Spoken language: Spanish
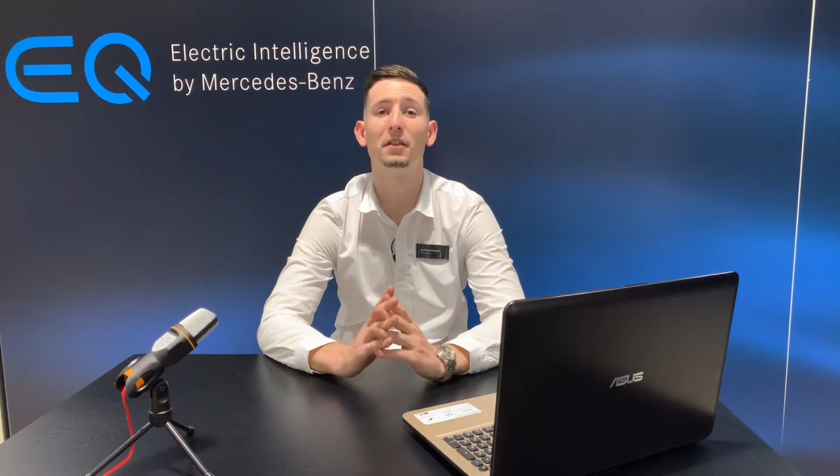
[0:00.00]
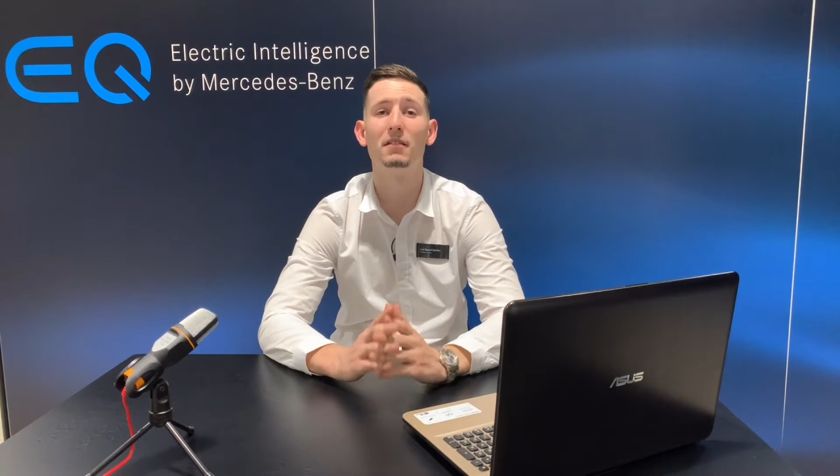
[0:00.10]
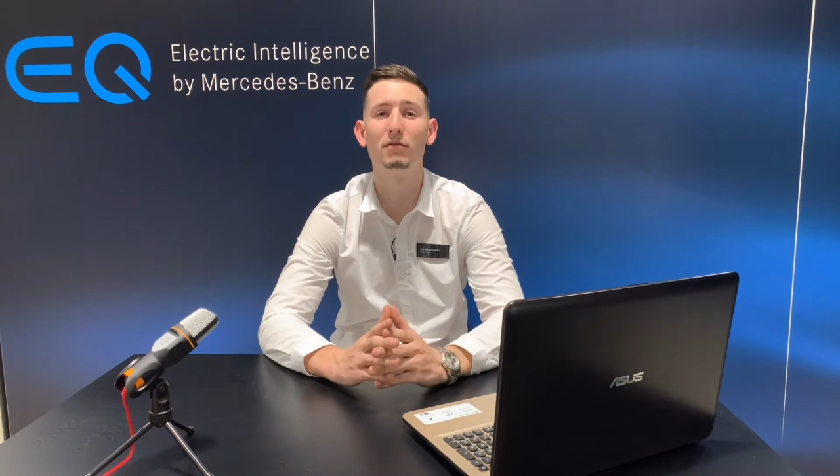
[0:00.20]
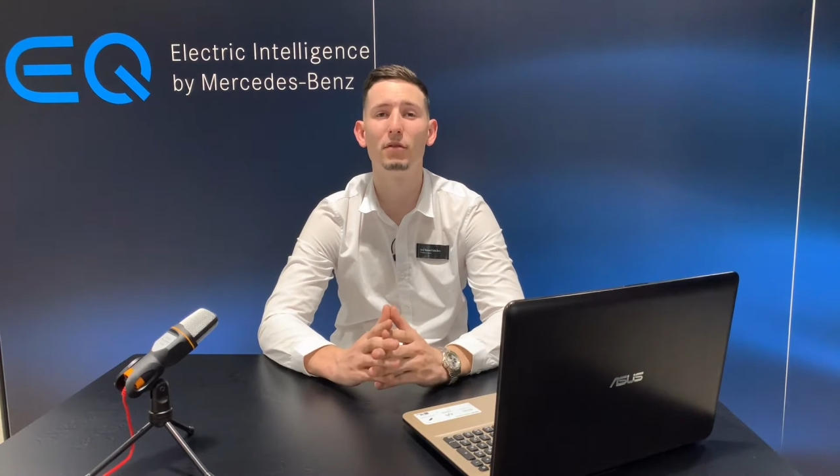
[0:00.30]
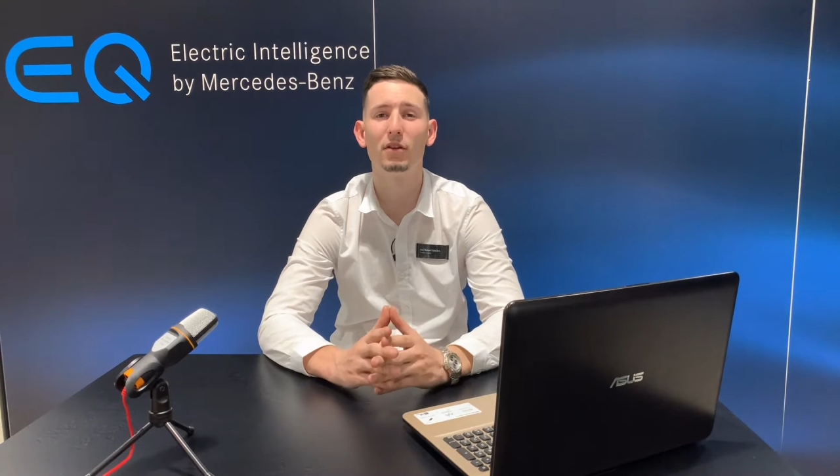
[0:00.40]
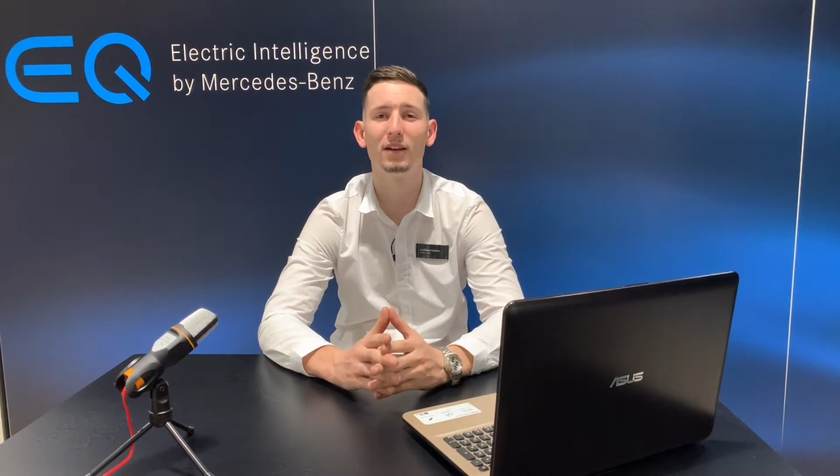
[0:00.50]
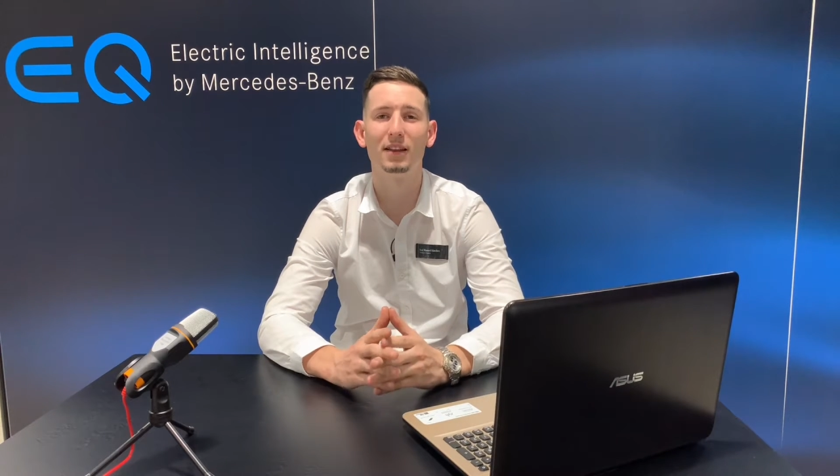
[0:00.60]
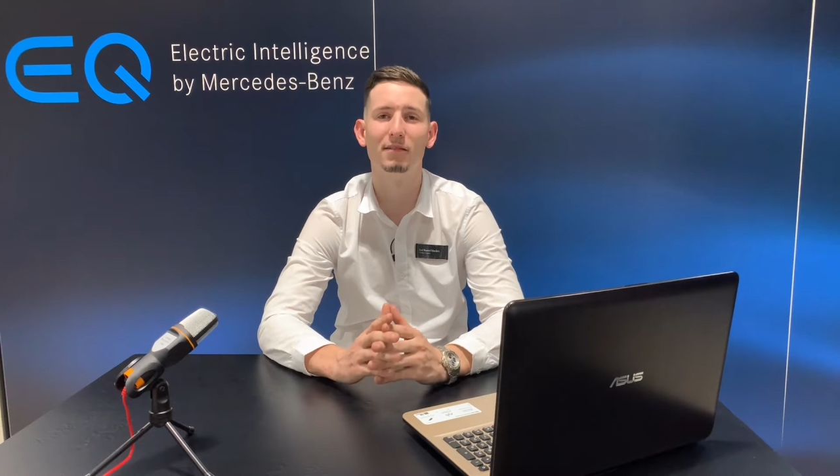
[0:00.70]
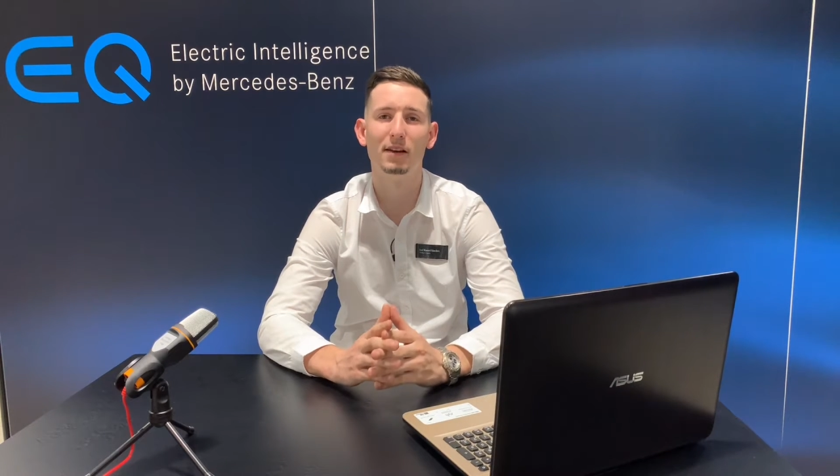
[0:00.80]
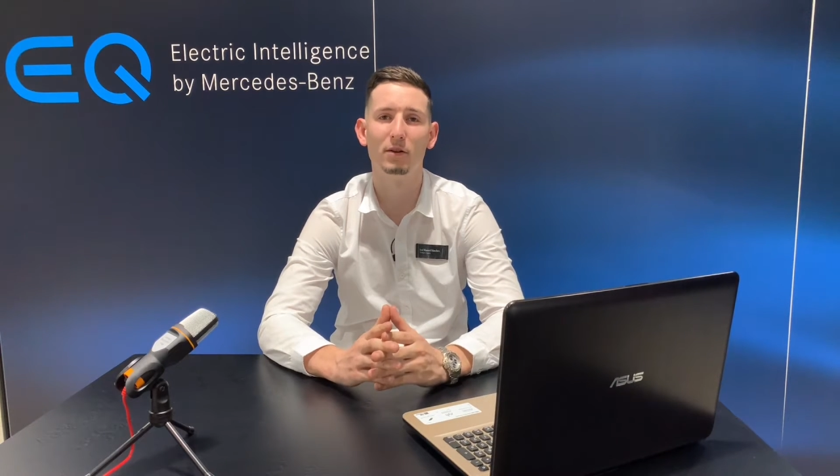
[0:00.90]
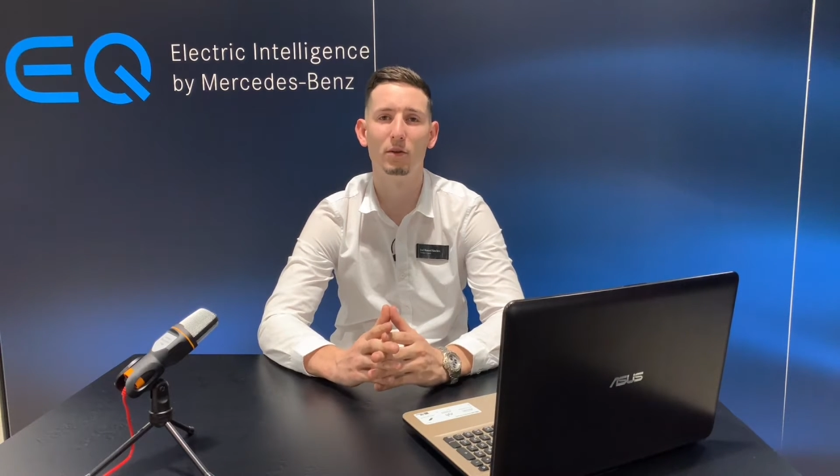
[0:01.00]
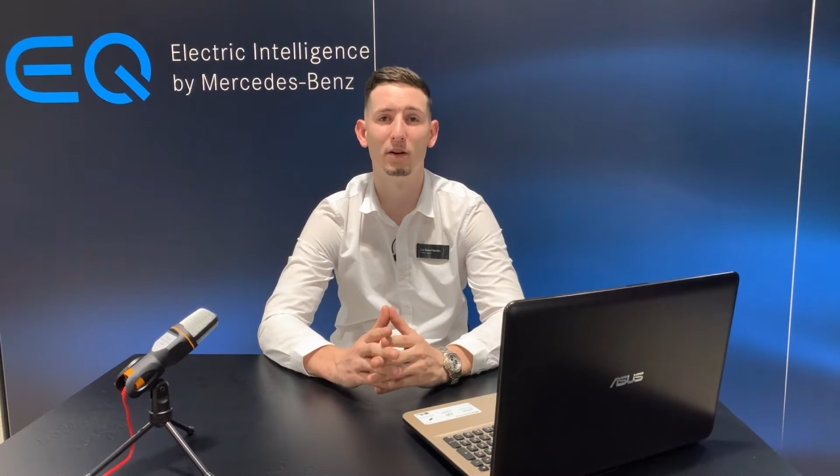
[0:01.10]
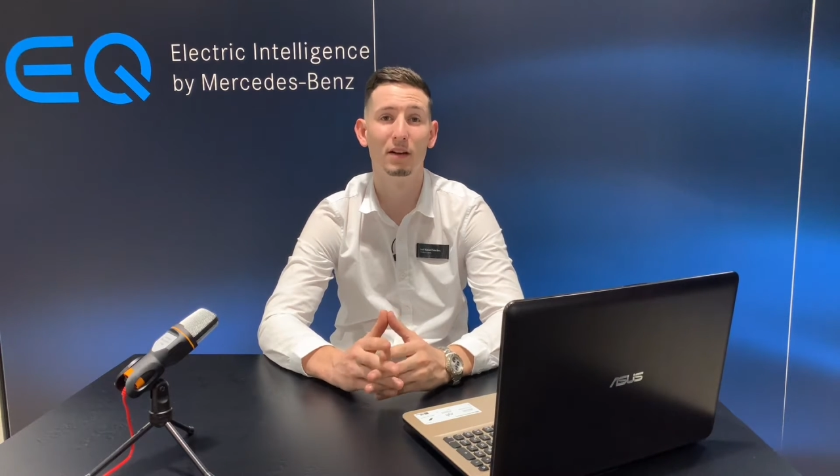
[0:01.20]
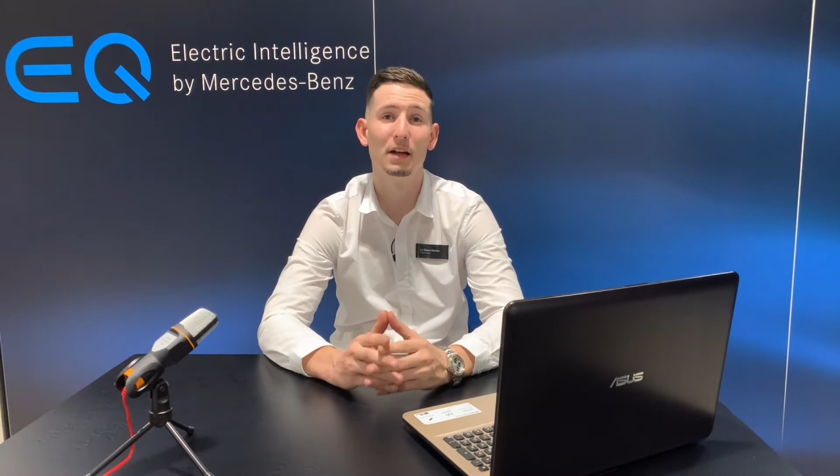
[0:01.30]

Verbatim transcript: 100 funciones del vehículo